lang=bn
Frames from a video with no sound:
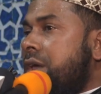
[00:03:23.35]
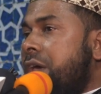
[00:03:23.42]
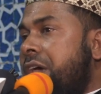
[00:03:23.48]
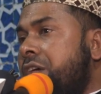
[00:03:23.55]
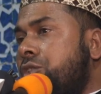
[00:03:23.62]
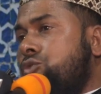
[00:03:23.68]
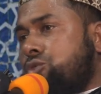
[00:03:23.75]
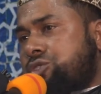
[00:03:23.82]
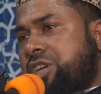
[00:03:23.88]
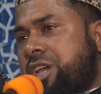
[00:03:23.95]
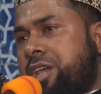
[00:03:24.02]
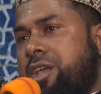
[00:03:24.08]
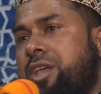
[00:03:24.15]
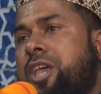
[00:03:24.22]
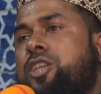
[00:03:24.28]
এই দোষে
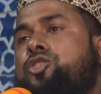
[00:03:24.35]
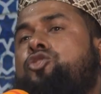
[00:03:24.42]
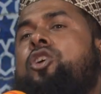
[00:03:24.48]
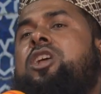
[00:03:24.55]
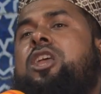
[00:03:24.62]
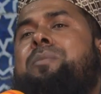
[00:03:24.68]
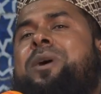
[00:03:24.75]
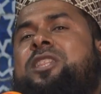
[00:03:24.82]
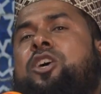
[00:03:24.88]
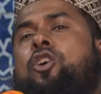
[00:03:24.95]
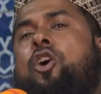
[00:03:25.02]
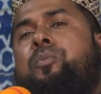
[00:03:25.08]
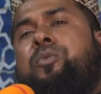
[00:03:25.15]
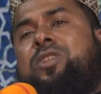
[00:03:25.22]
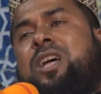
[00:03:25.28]
এই জঙ্গিবাদের
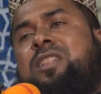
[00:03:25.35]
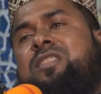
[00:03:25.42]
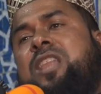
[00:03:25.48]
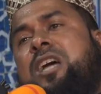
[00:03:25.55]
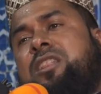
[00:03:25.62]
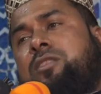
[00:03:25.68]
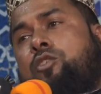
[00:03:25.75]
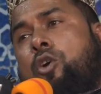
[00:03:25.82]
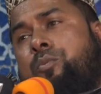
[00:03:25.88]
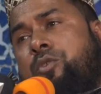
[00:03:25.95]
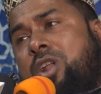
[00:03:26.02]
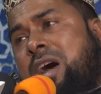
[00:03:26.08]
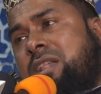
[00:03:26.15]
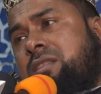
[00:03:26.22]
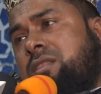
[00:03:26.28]
অপরাধ
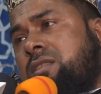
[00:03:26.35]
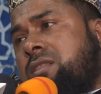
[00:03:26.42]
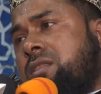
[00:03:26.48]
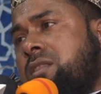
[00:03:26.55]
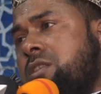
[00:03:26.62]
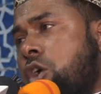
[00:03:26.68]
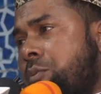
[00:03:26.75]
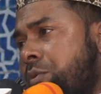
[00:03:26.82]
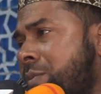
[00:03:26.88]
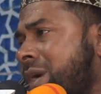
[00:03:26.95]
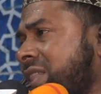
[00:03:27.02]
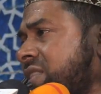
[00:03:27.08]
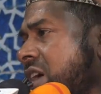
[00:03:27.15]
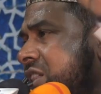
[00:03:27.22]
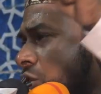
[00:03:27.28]
অপরাধ
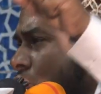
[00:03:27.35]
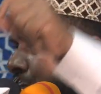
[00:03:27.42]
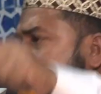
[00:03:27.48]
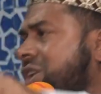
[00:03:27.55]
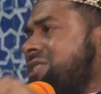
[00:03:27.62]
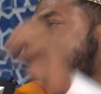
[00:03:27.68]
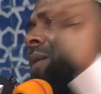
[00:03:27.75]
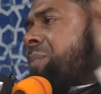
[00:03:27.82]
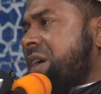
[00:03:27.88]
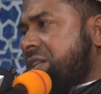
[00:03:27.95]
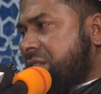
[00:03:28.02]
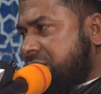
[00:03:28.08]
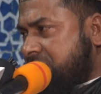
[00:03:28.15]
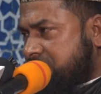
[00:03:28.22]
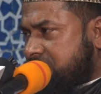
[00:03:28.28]
অপবাদ তাদের উপরে চাপাই
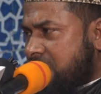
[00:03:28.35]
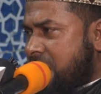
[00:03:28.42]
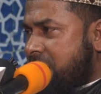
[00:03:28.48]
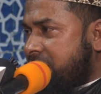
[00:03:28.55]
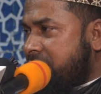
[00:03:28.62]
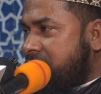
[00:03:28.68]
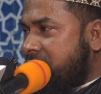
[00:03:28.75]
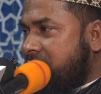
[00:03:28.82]
দিতে চায়